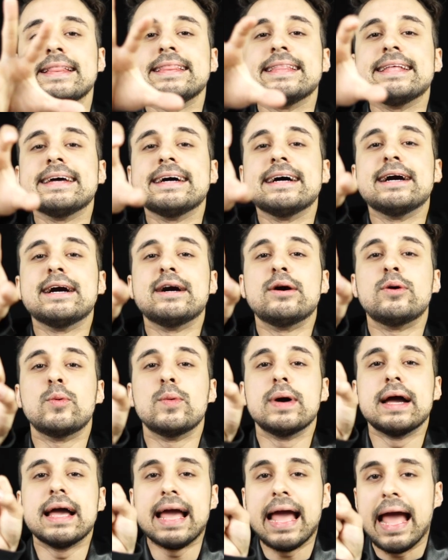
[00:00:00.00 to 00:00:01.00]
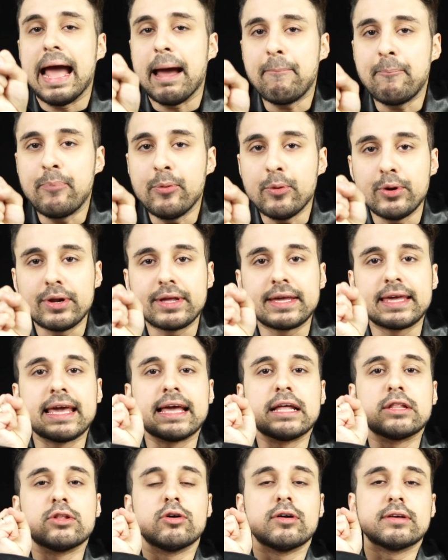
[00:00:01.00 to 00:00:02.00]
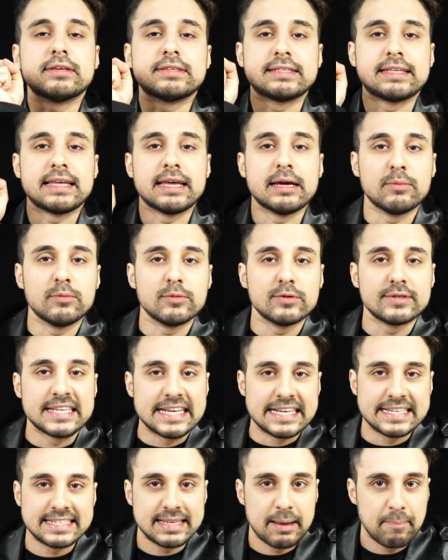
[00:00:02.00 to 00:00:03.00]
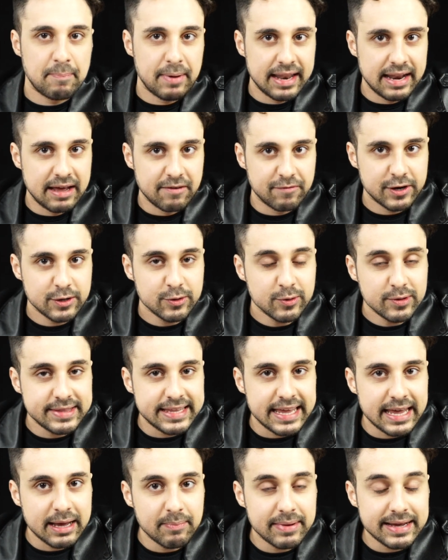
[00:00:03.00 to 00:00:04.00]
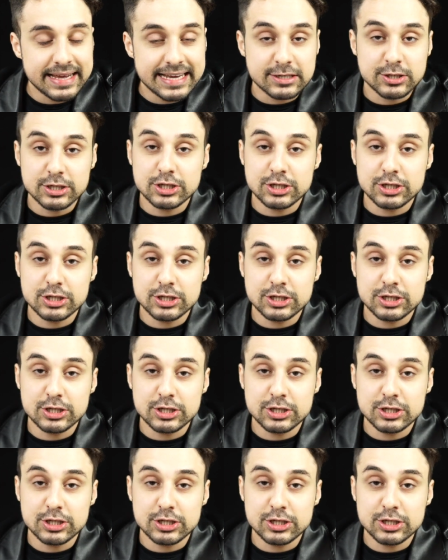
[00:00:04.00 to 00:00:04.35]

não é porque nós temos esta palavra no tema que